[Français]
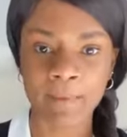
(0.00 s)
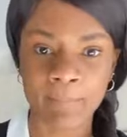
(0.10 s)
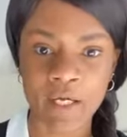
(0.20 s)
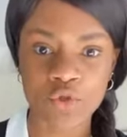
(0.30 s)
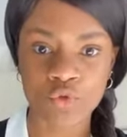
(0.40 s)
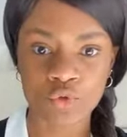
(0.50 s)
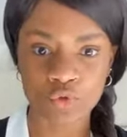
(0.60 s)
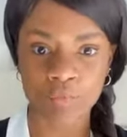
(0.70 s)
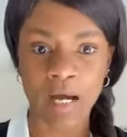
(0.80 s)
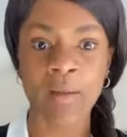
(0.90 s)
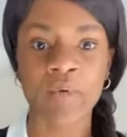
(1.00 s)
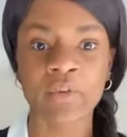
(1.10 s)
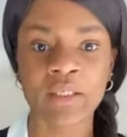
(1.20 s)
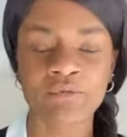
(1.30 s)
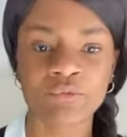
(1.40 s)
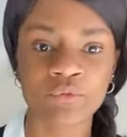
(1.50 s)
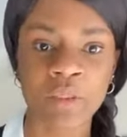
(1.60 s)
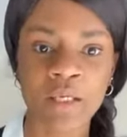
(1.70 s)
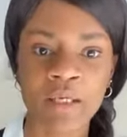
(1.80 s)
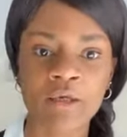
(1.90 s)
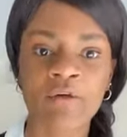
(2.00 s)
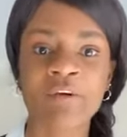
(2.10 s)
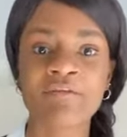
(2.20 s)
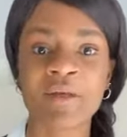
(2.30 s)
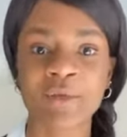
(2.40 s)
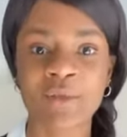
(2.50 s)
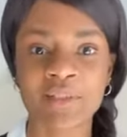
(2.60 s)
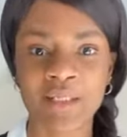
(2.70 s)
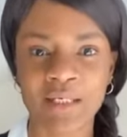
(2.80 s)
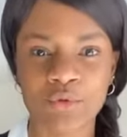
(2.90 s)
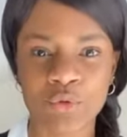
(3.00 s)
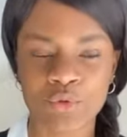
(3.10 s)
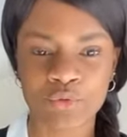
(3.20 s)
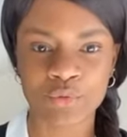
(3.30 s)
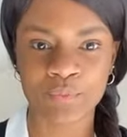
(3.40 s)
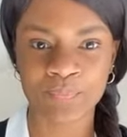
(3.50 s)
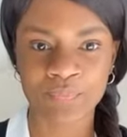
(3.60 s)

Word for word: page YouTube. Abonnez-vous et on va faire le direct dessus.